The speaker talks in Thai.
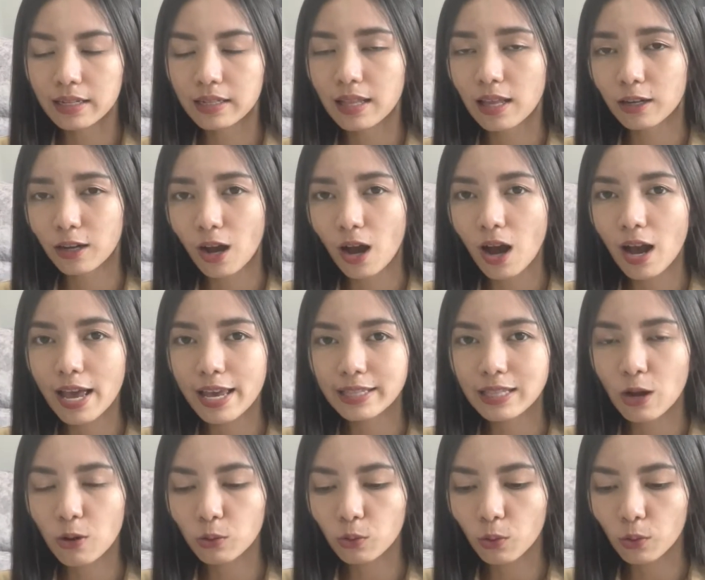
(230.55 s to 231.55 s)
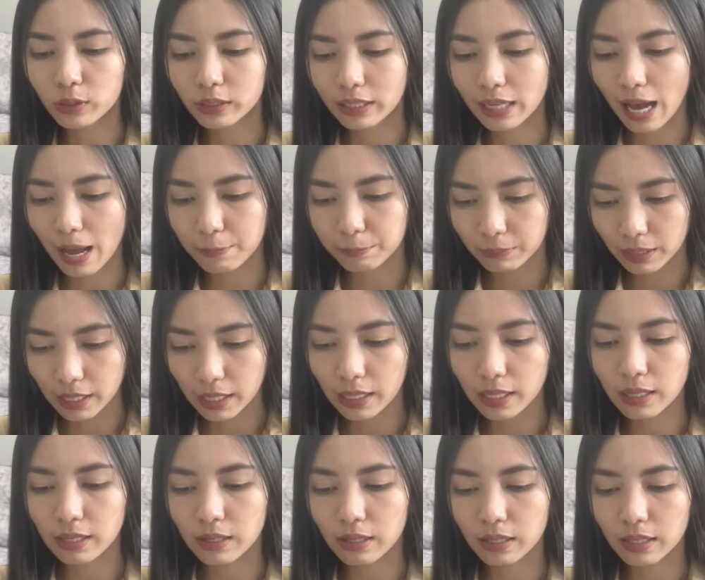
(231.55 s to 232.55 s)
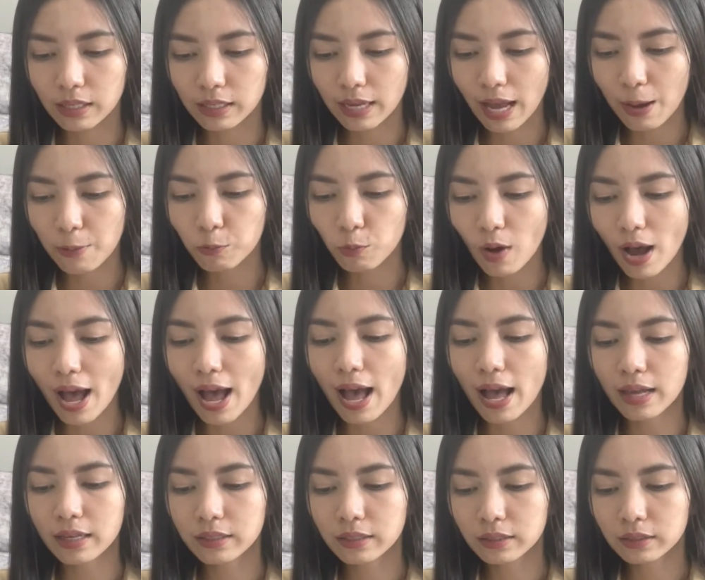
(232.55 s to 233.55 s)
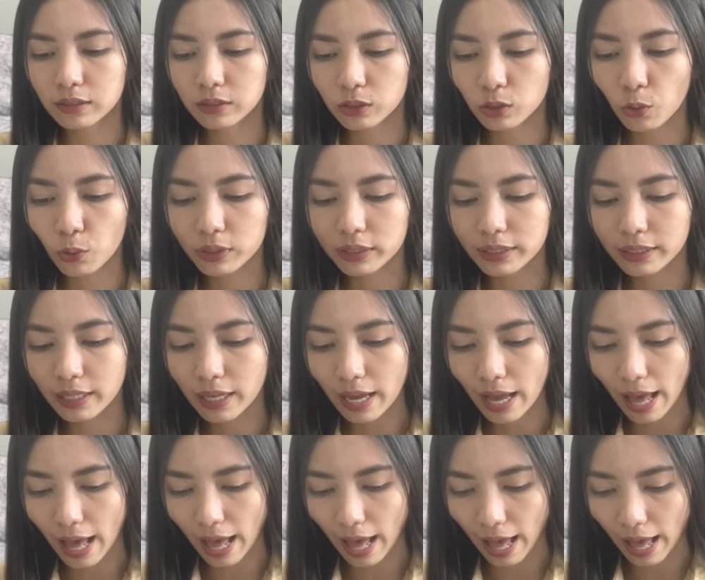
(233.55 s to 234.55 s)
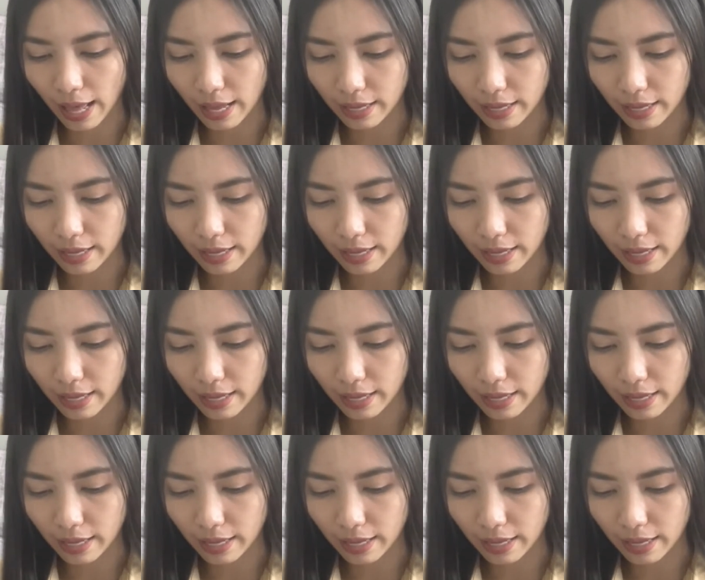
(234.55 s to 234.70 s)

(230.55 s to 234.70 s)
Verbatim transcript: แล้วก็ให้เรากดคำที่คำว่าดนนะคะ